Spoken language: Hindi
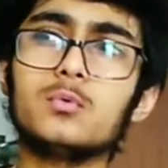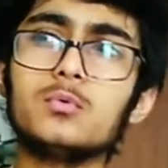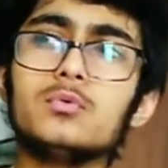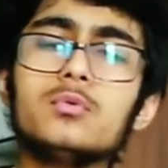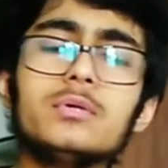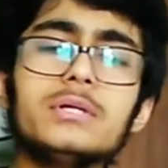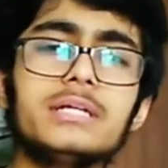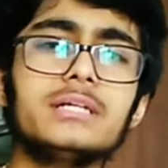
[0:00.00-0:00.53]

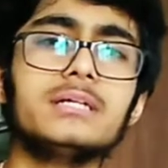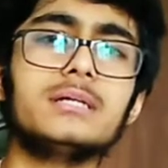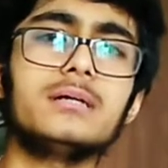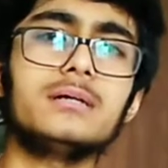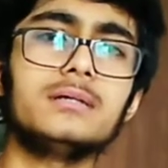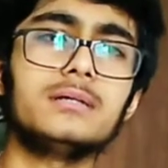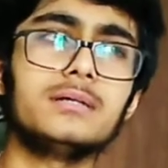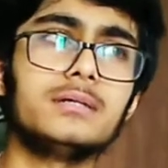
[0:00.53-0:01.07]
उन्होंने ना
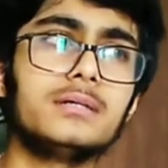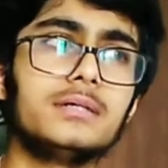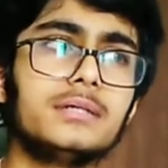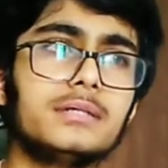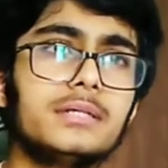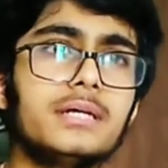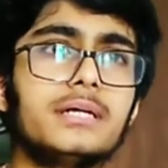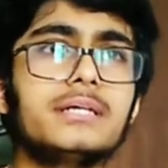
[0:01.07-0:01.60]

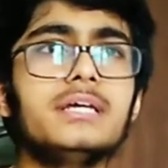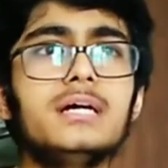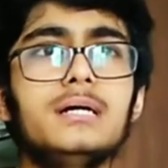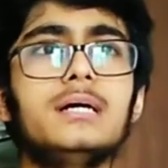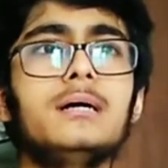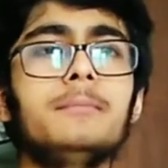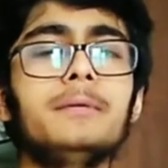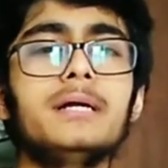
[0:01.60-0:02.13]
क्या किया
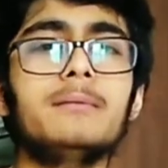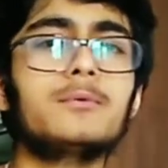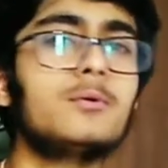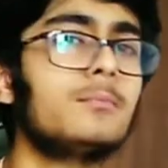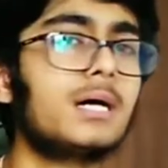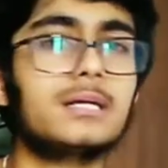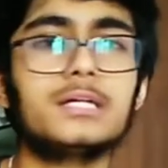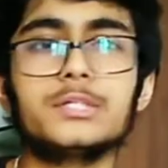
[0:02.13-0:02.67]
अपने आप को
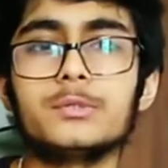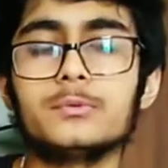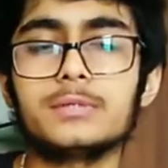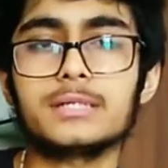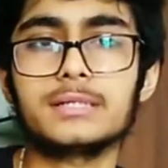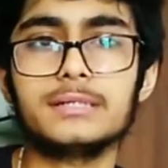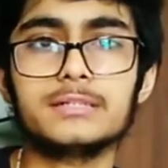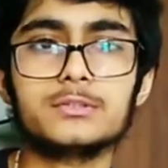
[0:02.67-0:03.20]
मारना शुरू
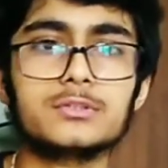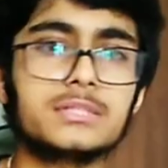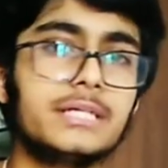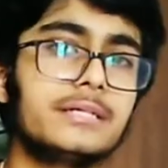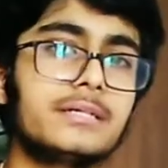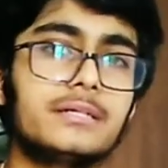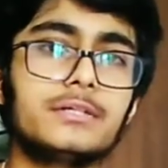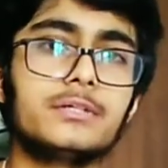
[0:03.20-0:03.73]
कर लिया
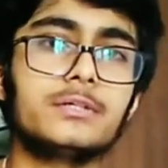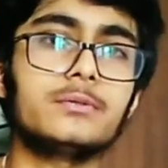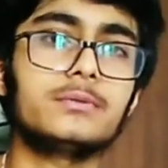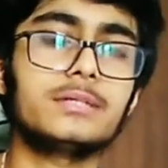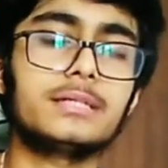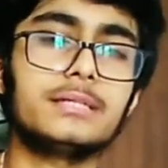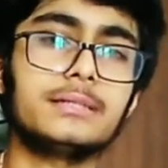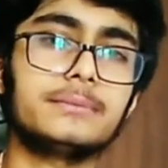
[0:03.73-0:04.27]
सुसाइड करना शुरू
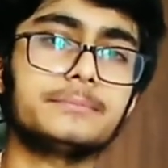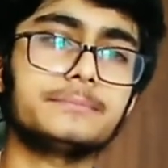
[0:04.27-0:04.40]
कर लिया